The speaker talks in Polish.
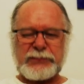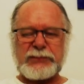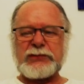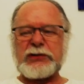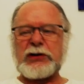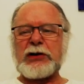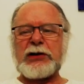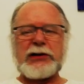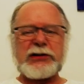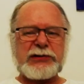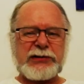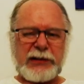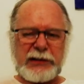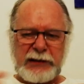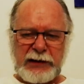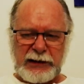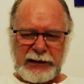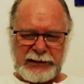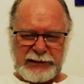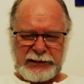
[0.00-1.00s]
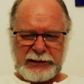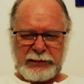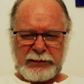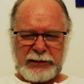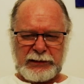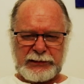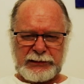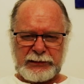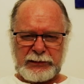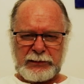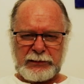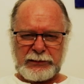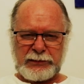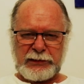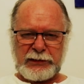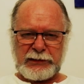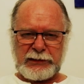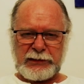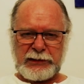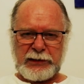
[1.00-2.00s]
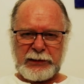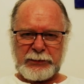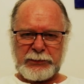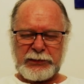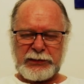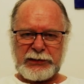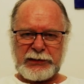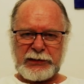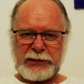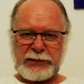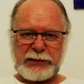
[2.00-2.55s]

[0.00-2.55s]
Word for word: To jeszcze nie jest cała astrologia dynamiczna.